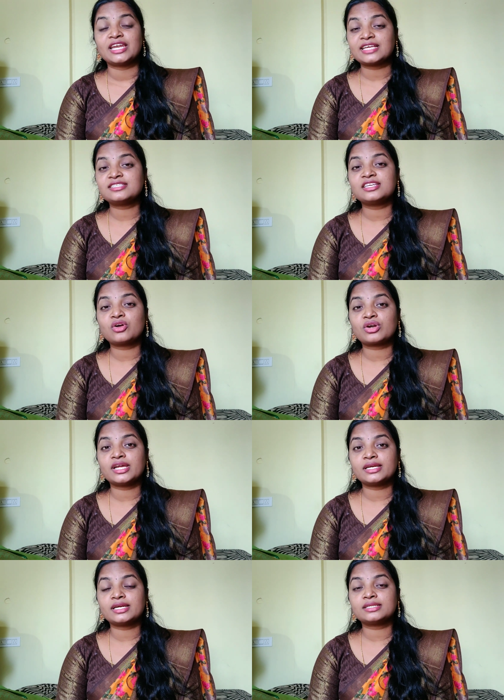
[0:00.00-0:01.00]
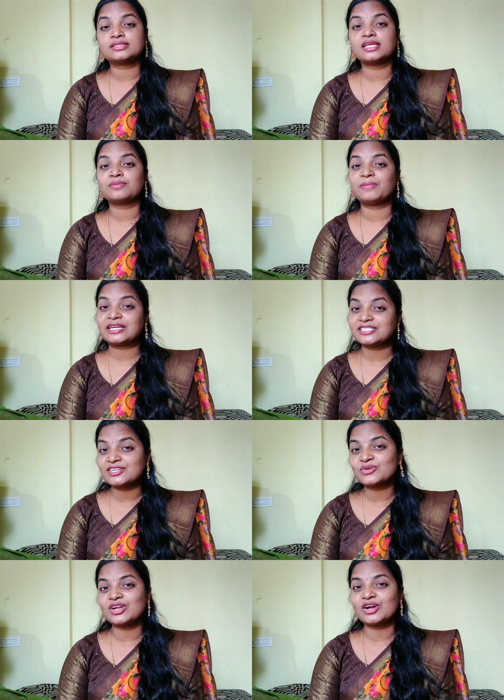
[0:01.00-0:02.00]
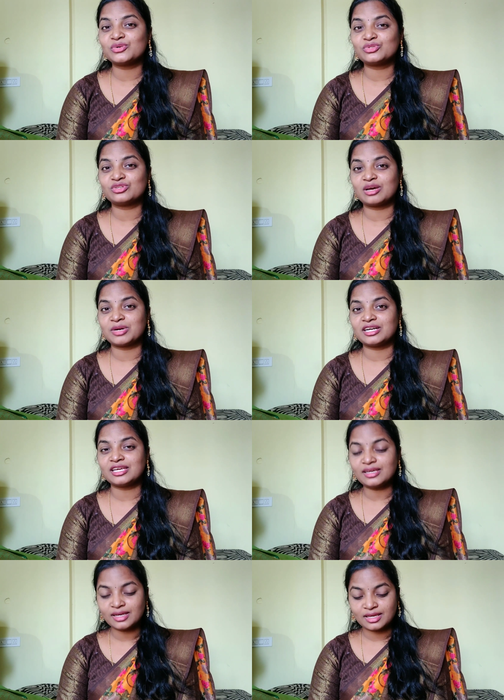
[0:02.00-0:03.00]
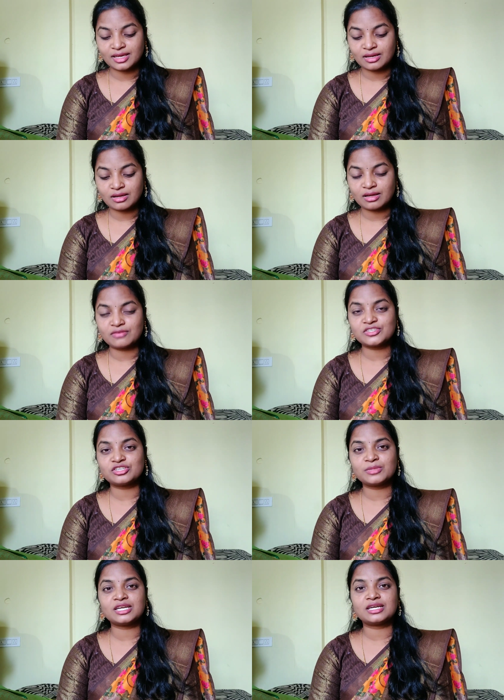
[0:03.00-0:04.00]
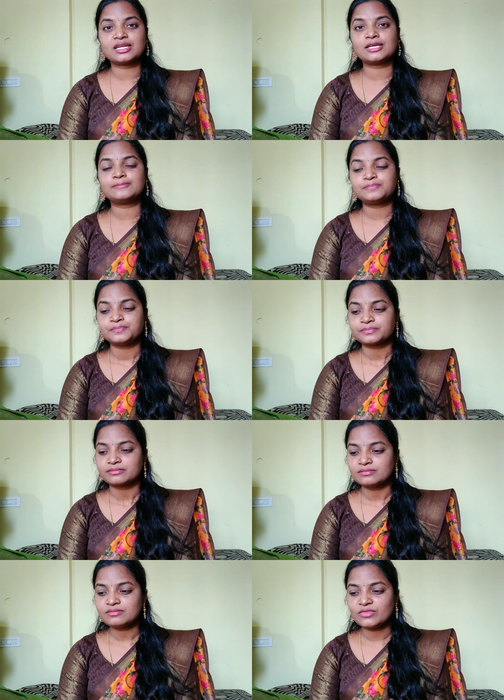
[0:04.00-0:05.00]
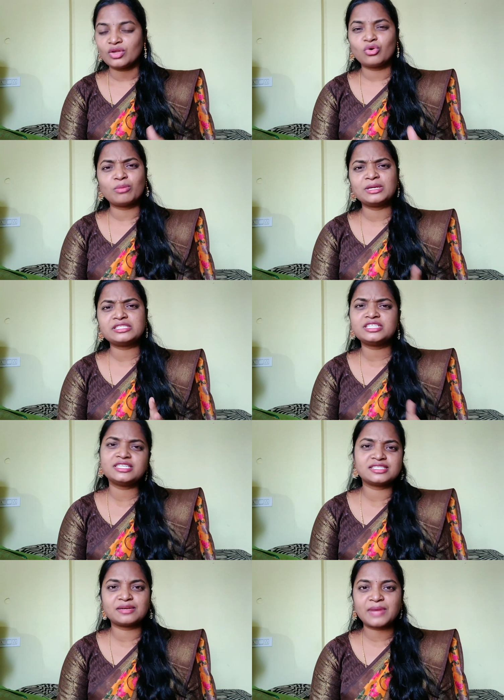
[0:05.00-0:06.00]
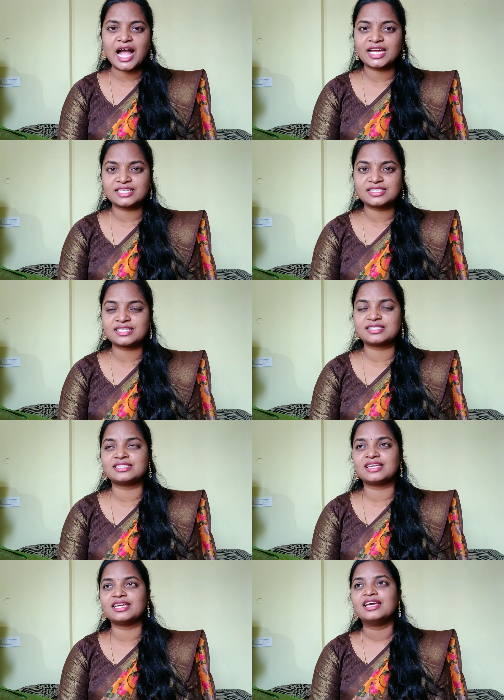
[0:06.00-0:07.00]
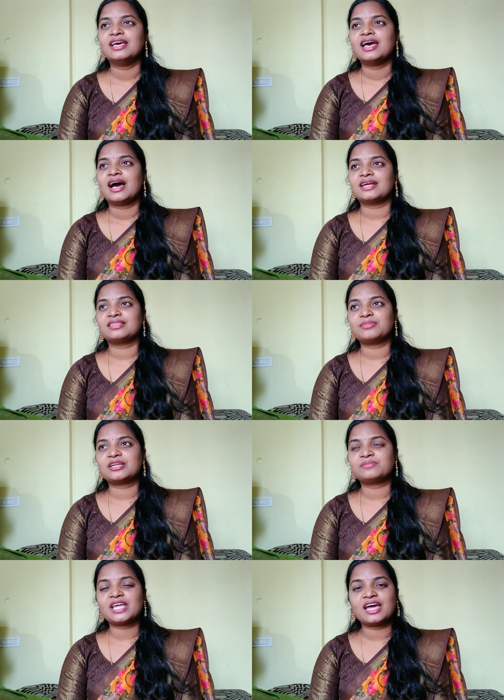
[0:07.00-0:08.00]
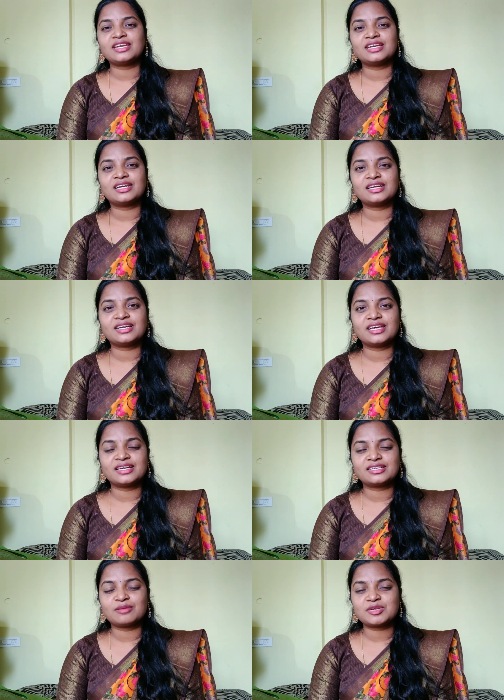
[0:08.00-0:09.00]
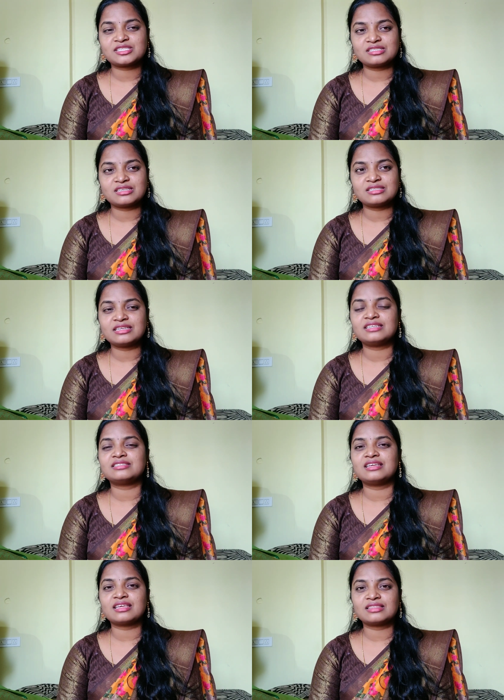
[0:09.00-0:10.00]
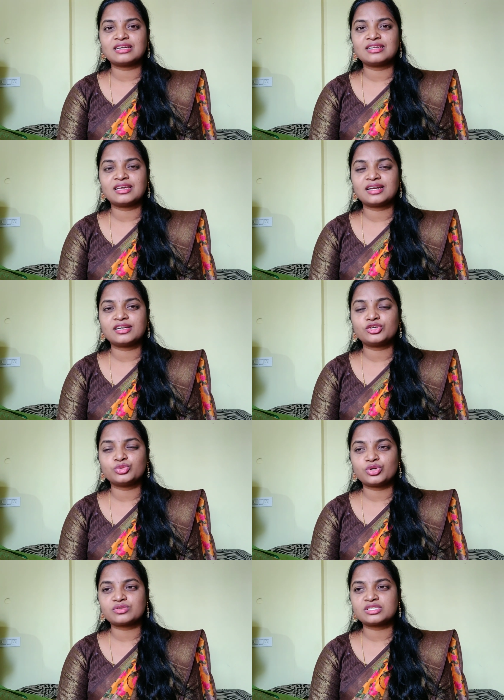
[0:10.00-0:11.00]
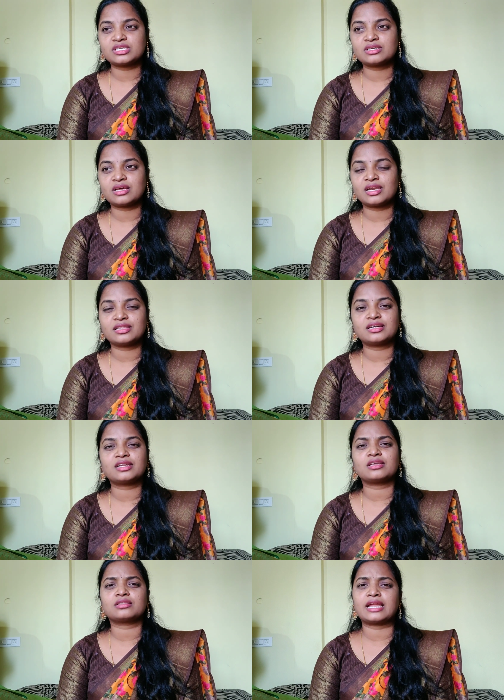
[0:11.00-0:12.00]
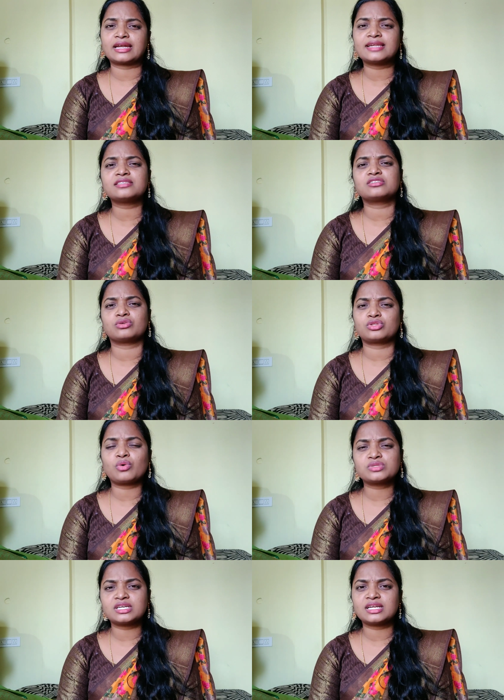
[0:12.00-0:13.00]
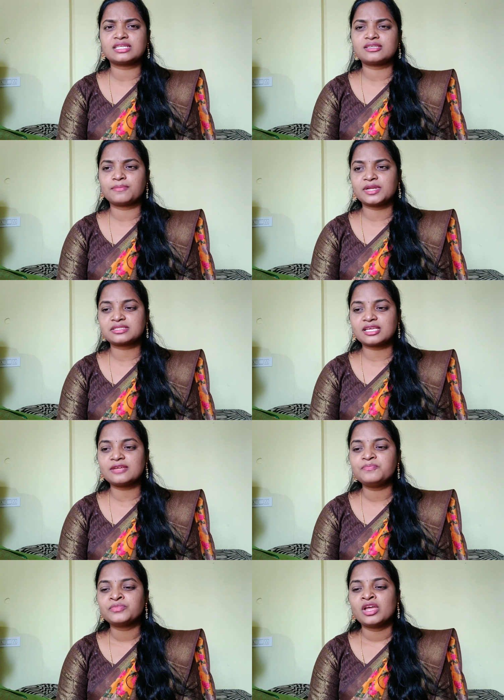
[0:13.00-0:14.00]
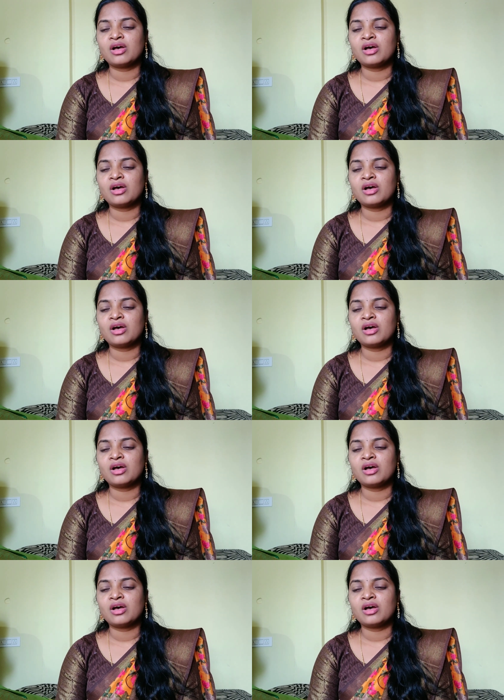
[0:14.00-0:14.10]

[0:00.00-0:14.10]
నెక్స్ట్ ఇంకొకటి ఏంటంటే నేను బడ్జెట్ కూడా అడుగుతున్నామండి ఇంకా విషయం ఏంటంటే ఒక మంచి డిజైన్ బాగా నచ్చేస్తుంది అయితే మనం దాన్ని ఏంటంటే డైరెక్ట్గా మెసేజ్ చేసి ఈ డిజైన్ ఎంత అండి అని అంటే టూ థౌజండ్ లేదంటే అట్లీస్ట్ థౌజండ్ అని చెప్పినా సరే